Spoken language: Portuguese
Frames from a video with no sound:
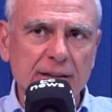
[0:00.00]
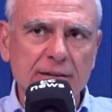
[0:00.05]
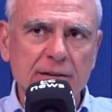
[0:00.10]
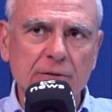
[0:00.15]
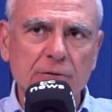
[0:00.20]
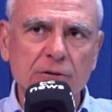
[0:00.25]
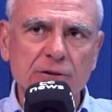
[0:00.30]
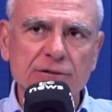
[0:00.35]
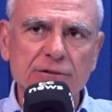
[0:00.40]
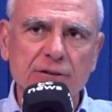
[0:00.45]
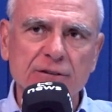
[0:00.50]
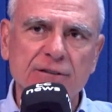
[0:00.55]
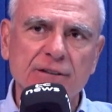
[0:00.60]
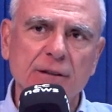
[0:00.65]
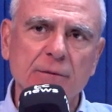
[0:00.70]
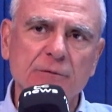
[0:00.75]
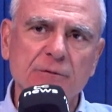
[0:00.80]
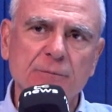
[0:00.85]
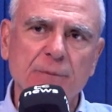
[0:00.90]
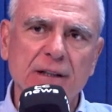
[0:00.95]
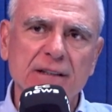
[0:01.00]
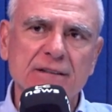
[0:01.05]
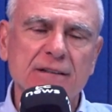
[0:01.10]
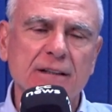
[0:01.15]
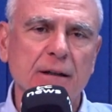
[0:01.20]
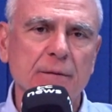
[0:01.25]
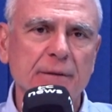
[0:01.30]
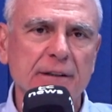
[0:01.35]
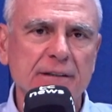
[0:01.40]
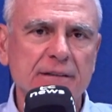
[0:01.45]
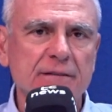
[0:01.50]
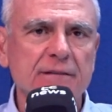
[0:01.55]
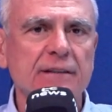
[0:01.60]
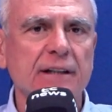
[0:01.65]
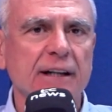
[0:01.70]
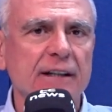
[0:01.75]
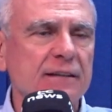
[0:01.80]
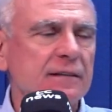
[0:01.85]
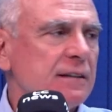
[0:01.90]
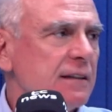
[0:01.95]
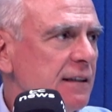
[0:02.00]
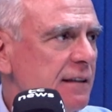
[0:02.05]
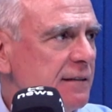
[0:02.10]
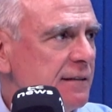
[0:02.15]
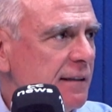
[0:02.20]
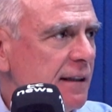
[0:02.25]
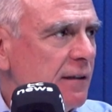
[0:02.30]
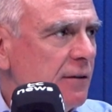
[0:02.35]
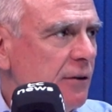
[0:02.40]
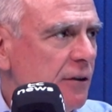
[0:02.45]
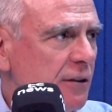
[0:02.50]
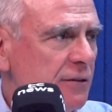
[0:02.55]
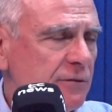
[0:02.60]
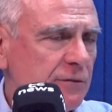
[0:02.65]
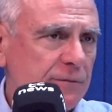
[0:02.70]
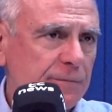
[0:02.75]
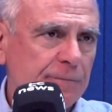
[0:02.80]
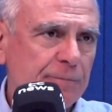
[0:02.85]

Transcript: Então hoje nós temos basicamente três grandes negócios: